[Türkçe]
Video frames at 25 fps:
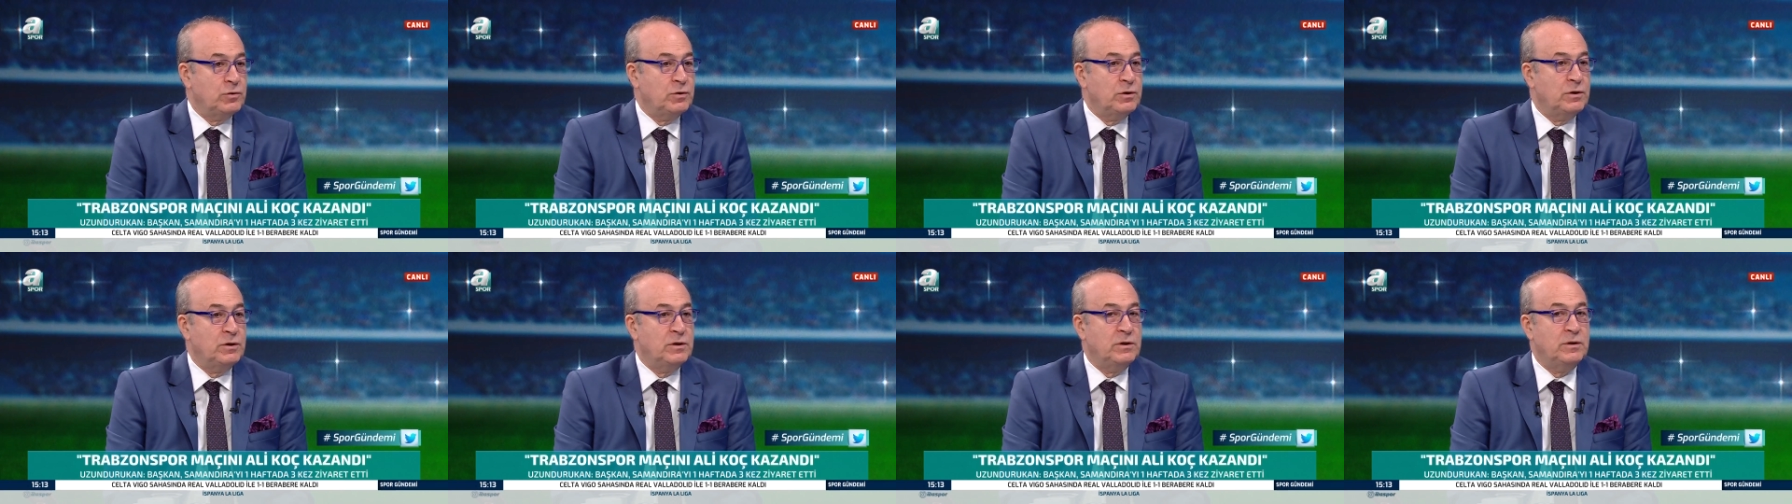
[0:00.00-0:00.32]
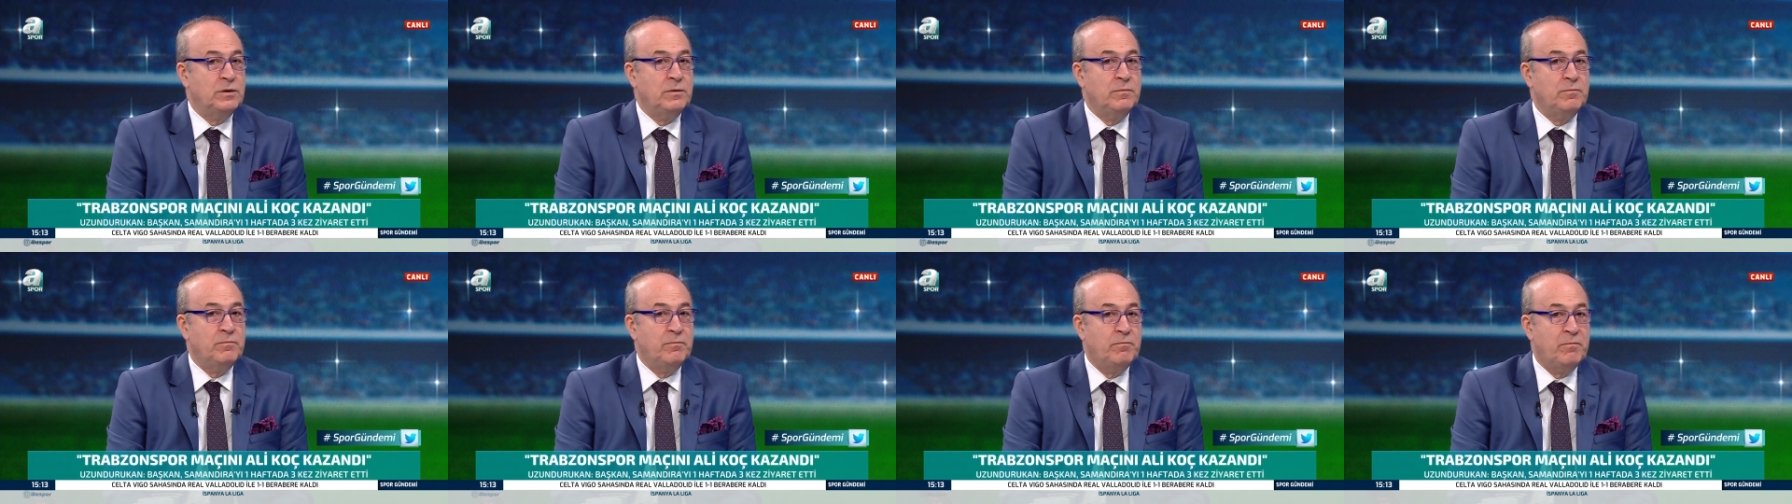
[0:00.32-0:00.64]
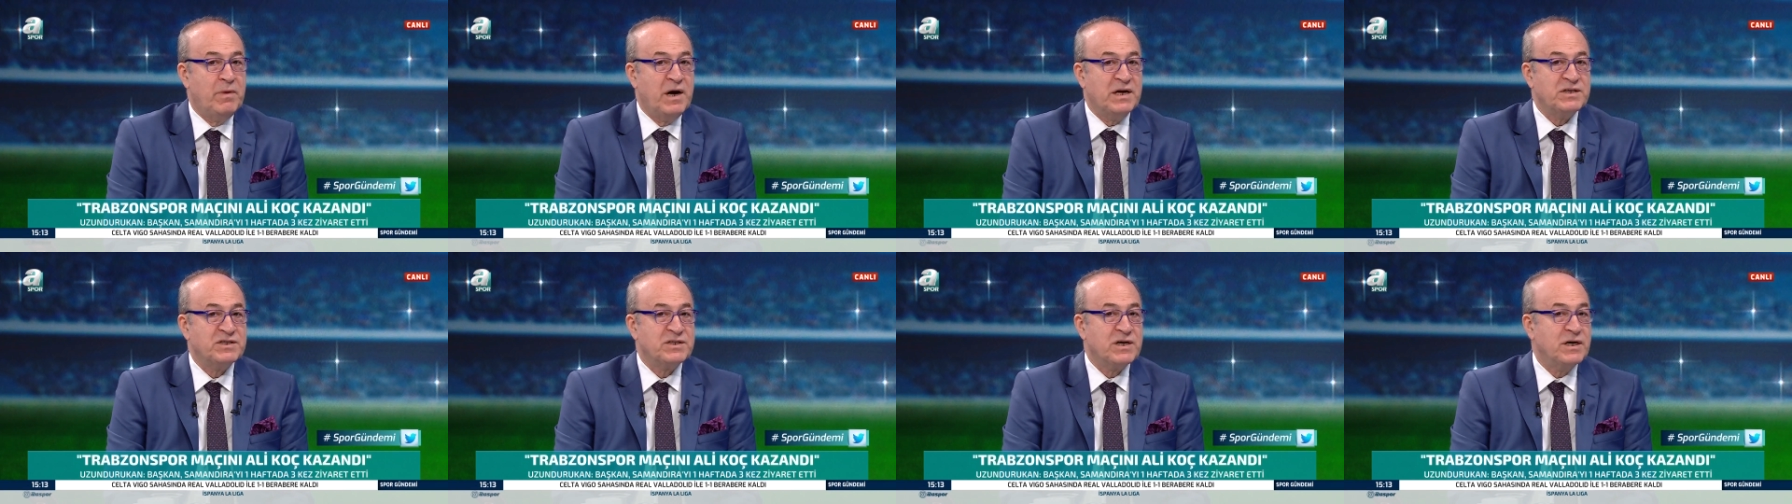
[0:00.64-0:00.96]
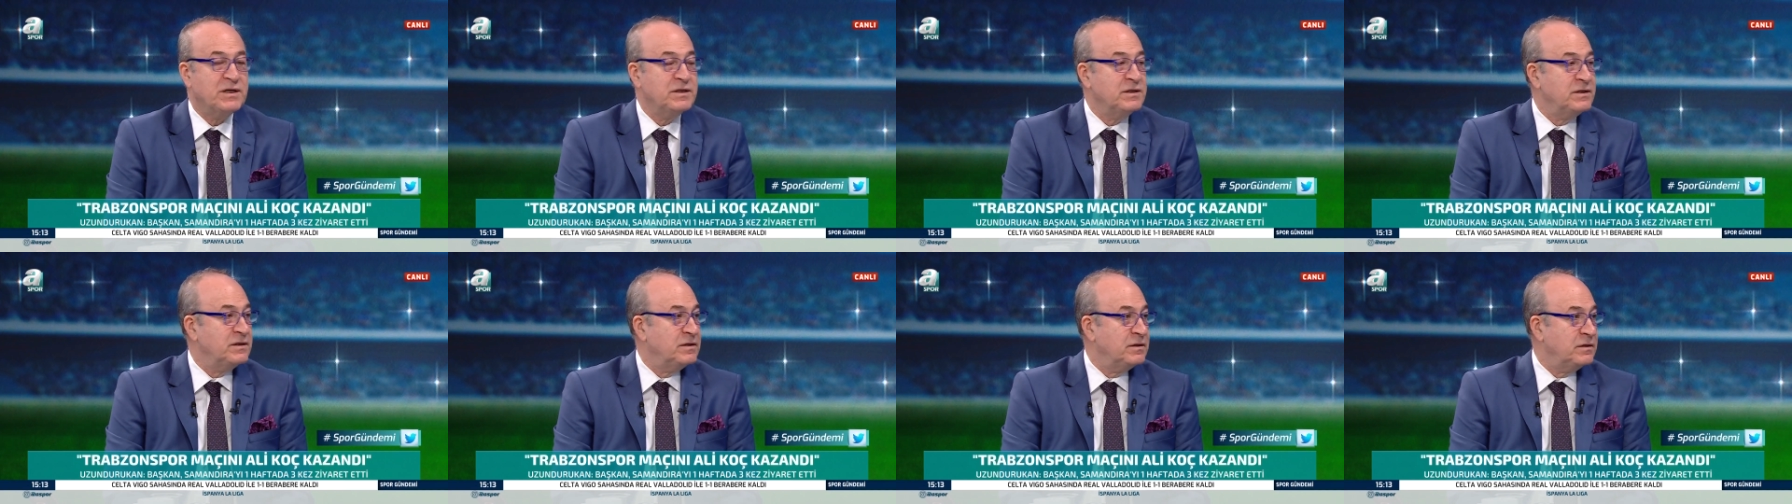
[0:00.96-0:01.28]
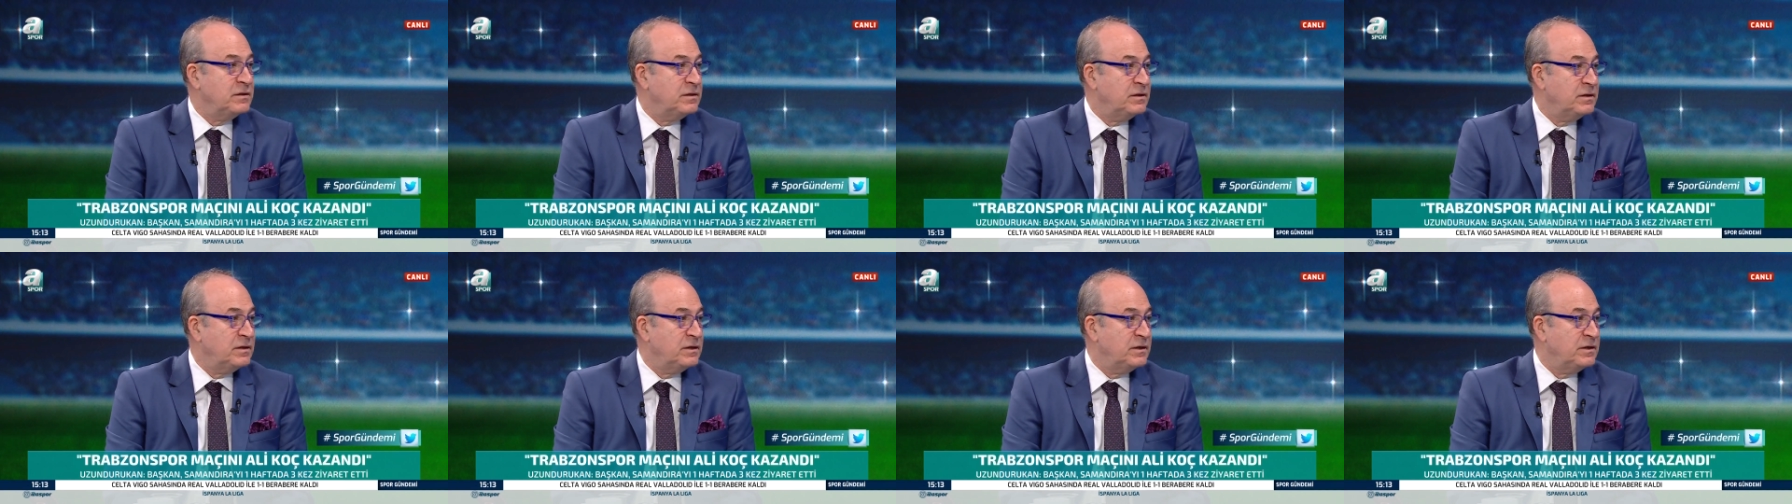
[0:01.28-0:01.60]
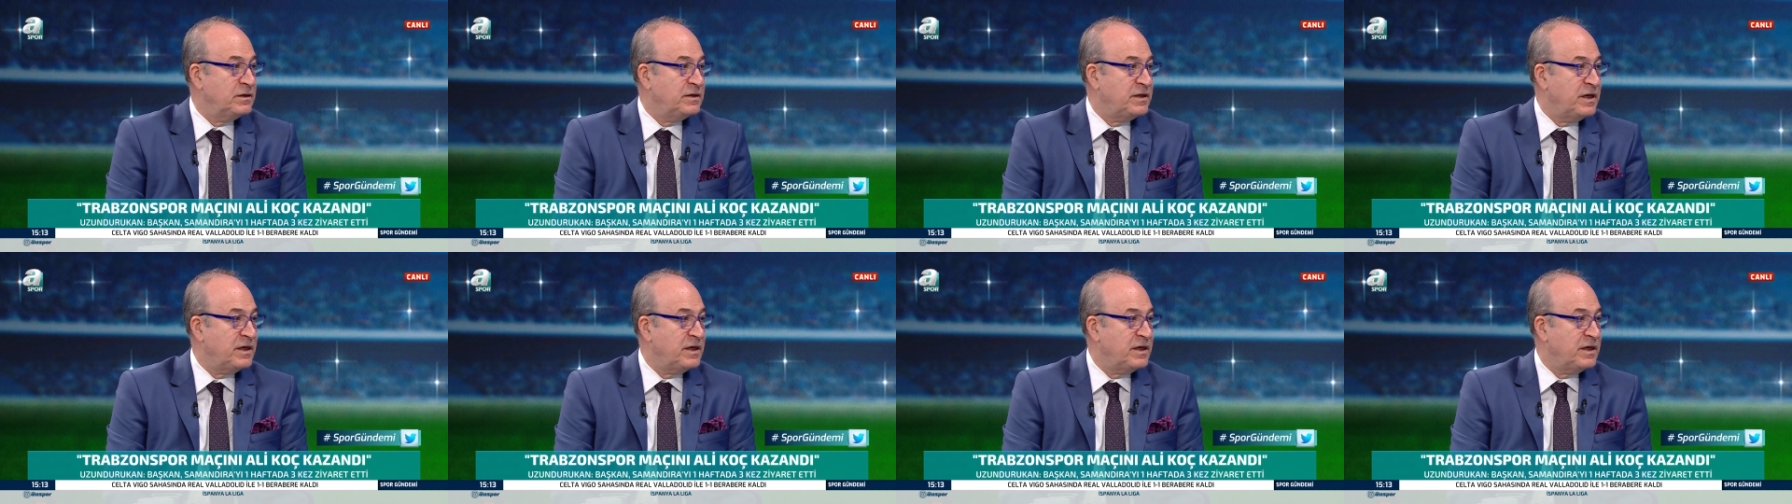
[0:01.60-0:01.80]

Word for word: E, başkanın e,